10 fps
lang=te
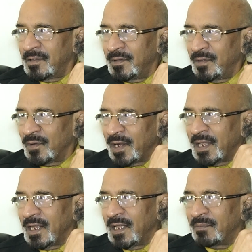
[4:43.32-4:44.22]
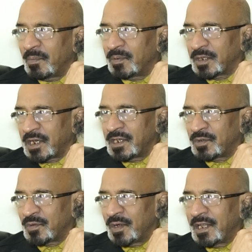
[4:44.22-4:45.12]
ఇవి ఉన్నాయి పంపింగ్
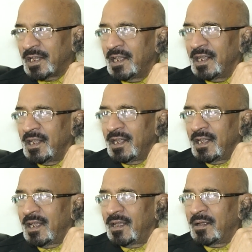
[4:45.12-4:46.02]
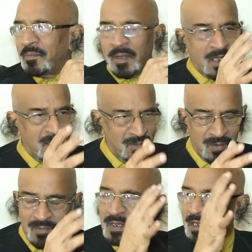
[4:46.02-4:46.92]
స్టేషన్స్ ఉన్నాయి పదిహేను
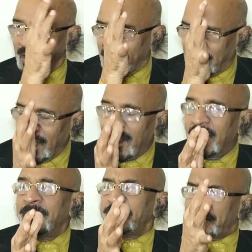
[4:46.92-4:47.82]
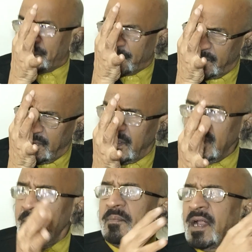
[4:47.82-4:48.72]
ఇవి ఇంత
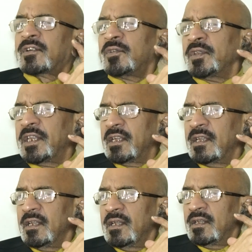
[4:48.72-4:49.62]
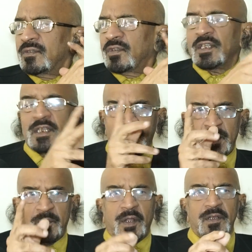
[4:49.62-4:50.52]
మ్యాటర్ ఉంది సో ఇంత
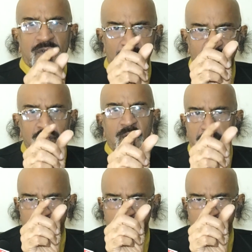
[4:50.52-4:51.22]
పెద్ద ప్రాజెక్టులో అదొక